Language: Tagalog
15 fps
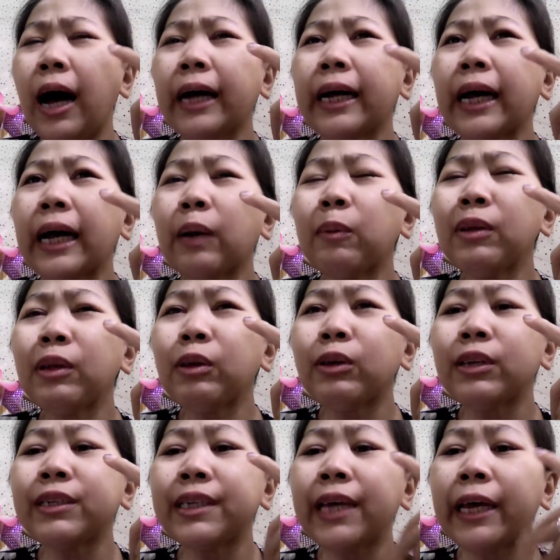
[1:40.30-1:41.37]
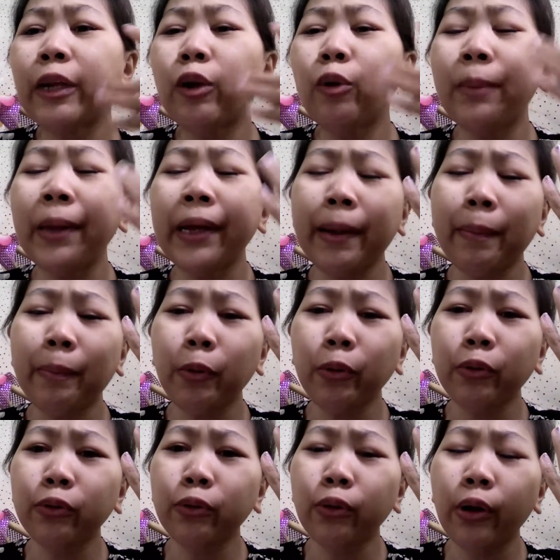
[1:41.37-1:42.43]
ang gagawin ko is halo makeup
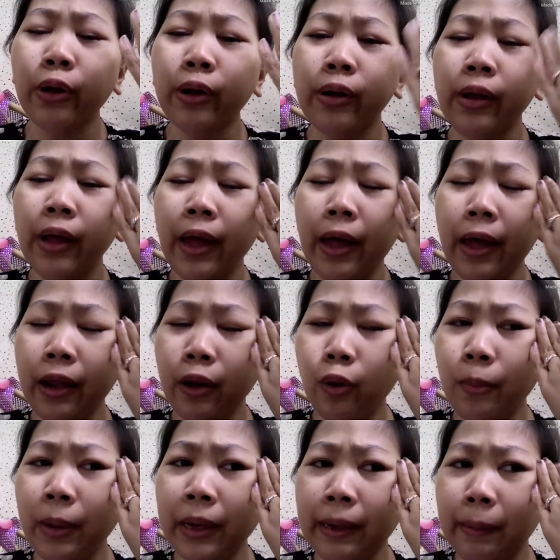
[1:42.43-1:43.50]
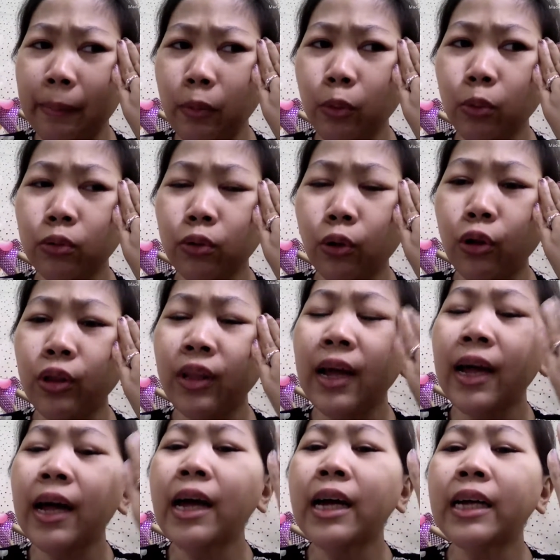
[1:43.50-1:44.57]
look no, halo makeup look no.
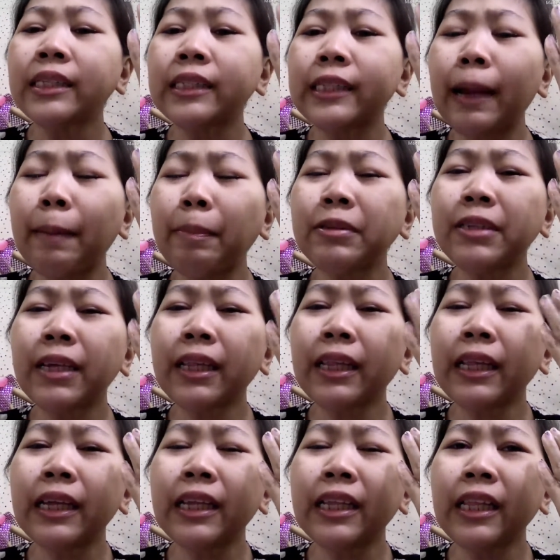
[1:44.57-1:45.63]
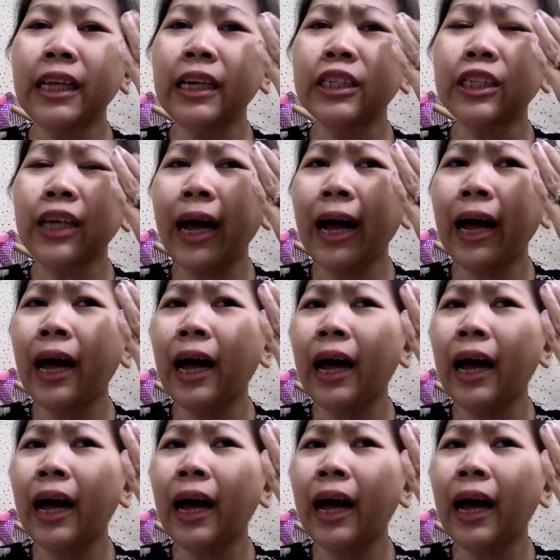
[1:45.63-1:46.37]
Tapos, hindi siya,